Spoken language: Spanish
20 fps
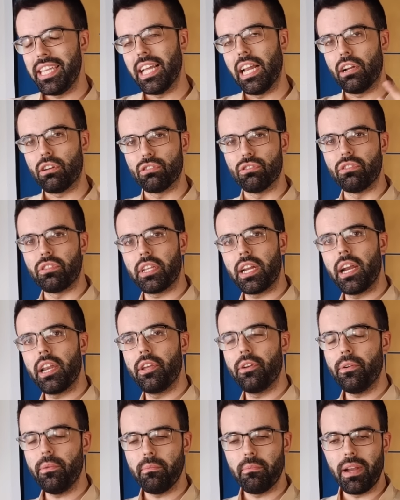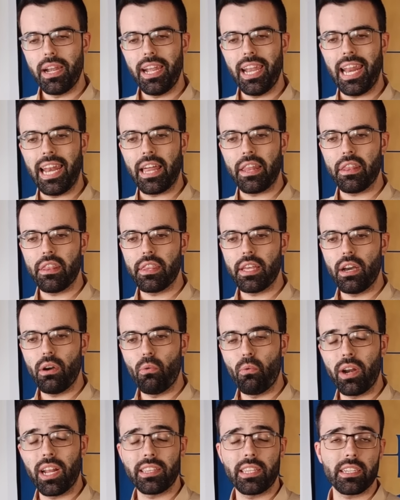y al contrario le
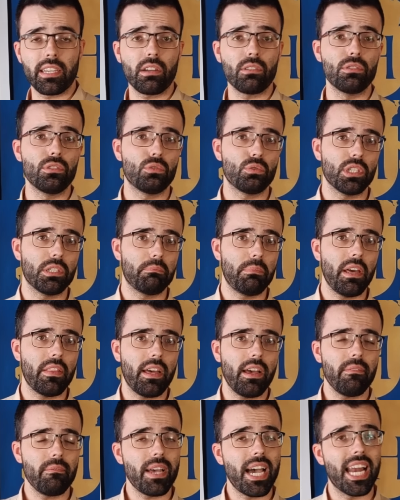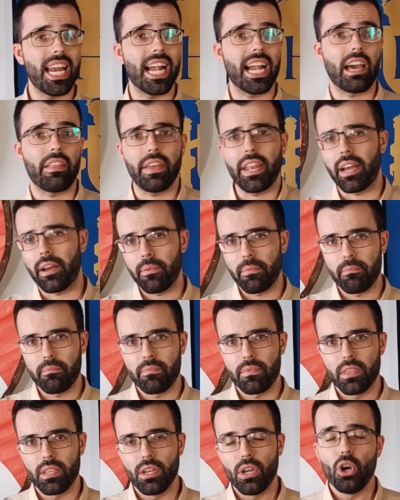lanza un ataque con su espada a la cadera.
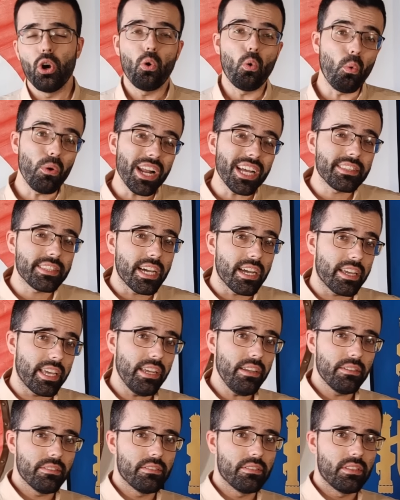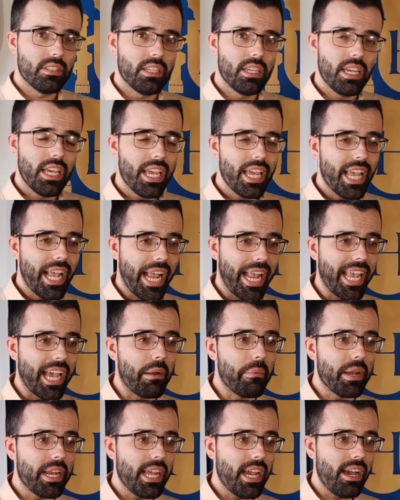Un ataque que
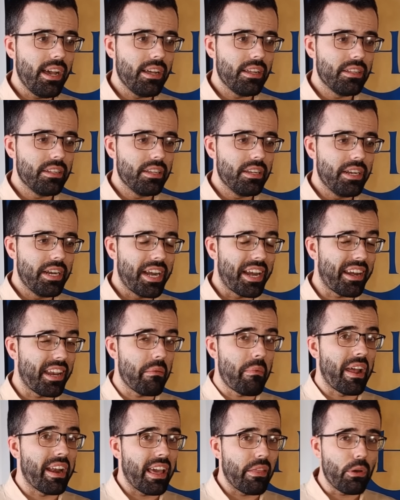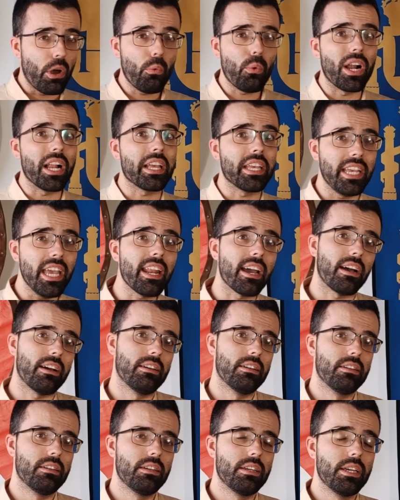habría rebanado a cualquiera.
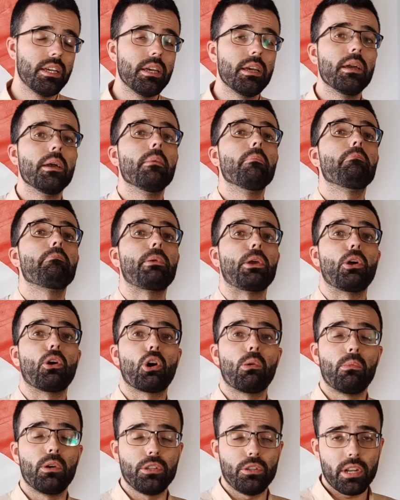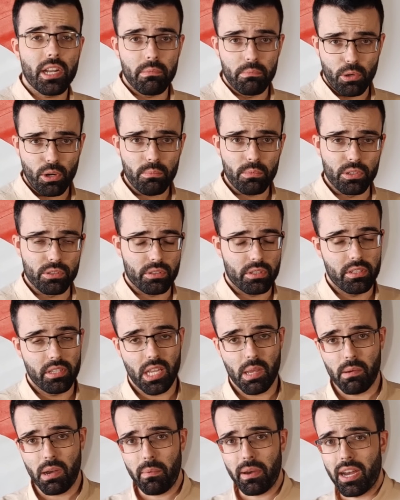Pero como Jorah Mormont
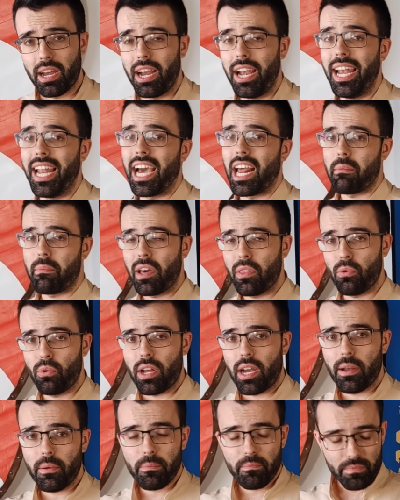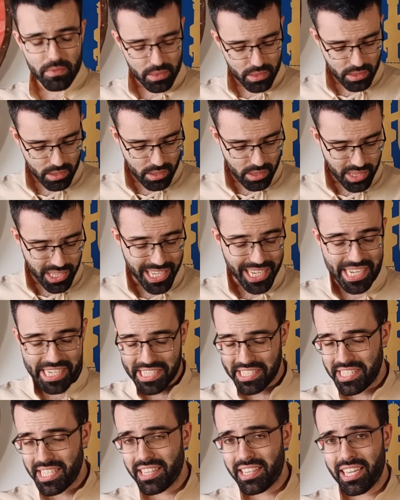llevaba la armadura,
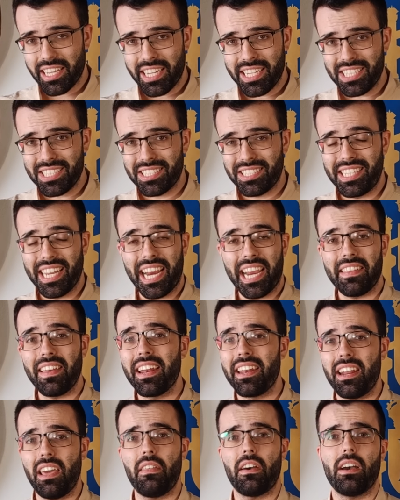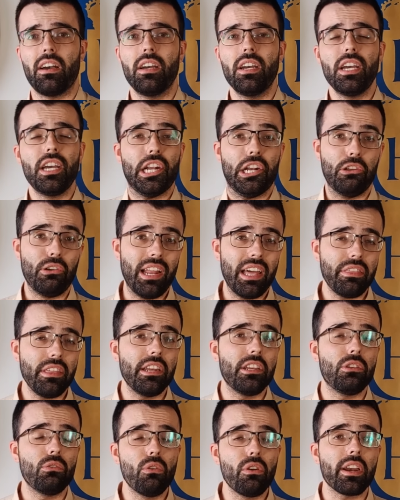este ataque se queda en nada, no le
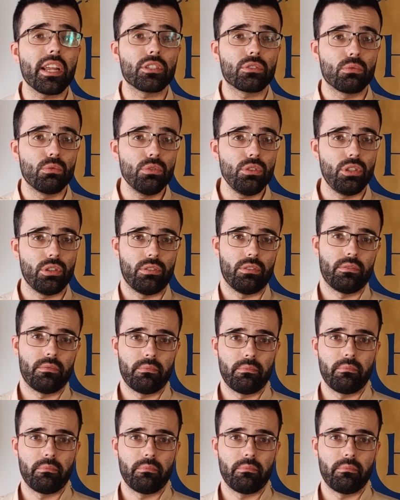hace ni un rasguño.